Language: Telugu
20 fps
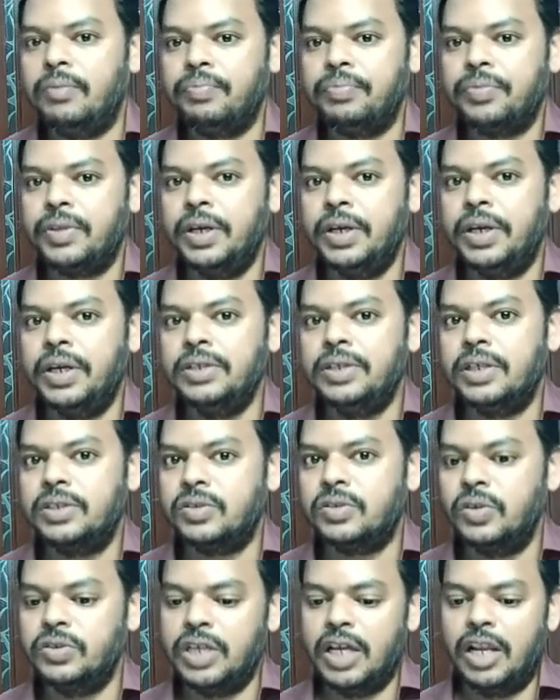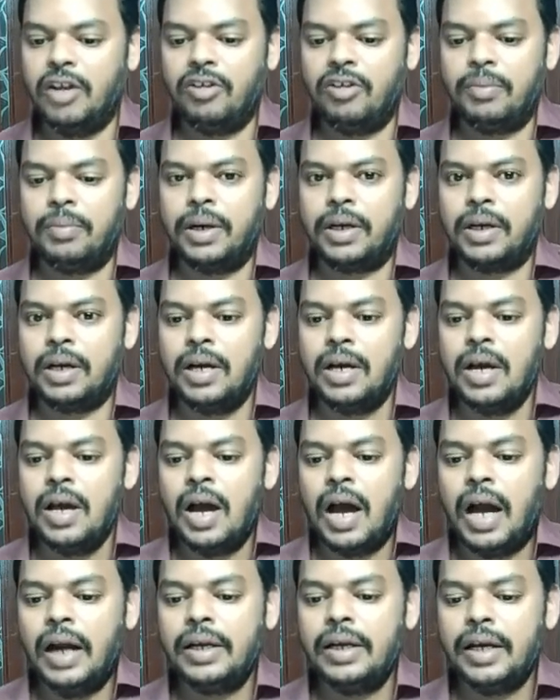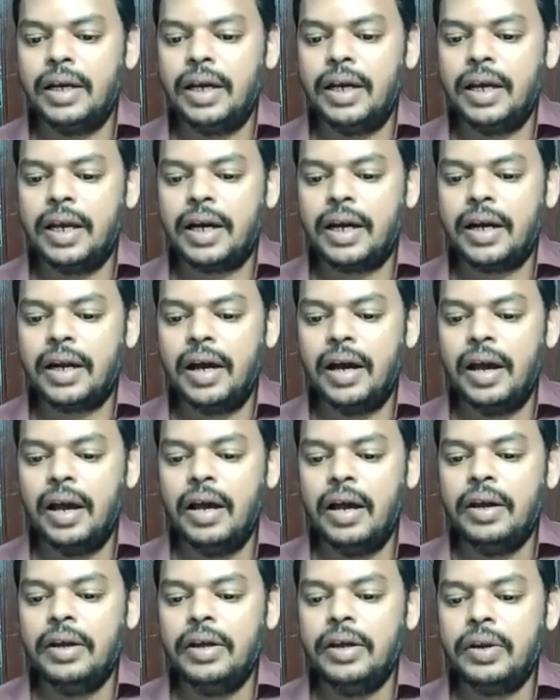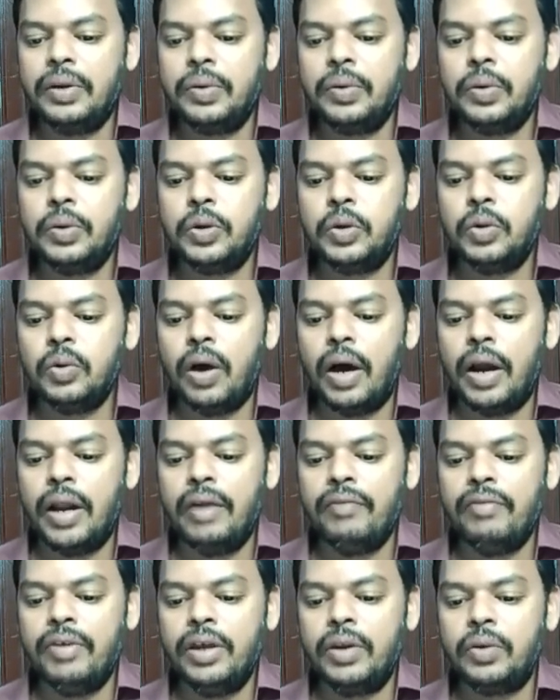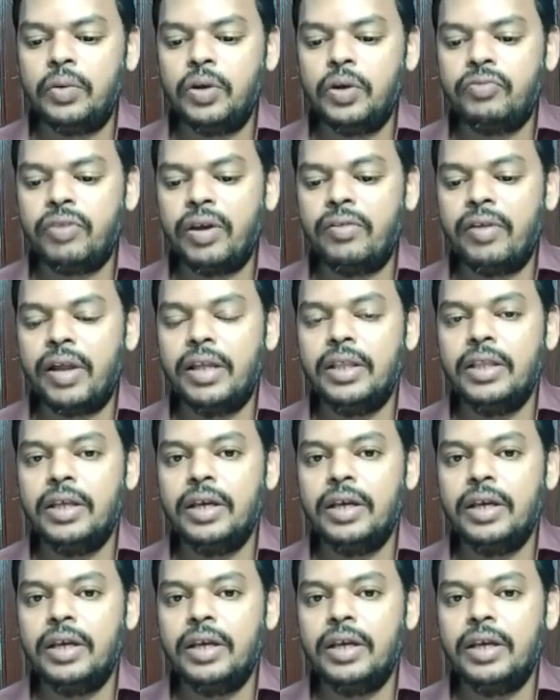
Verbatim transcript: ఇంటీజర్స్లో చేయలేం అనమాట అంటే ఇక్కడ ఈ రూట్ టూ అనేవి రూట్ ఫైవ్ అనేది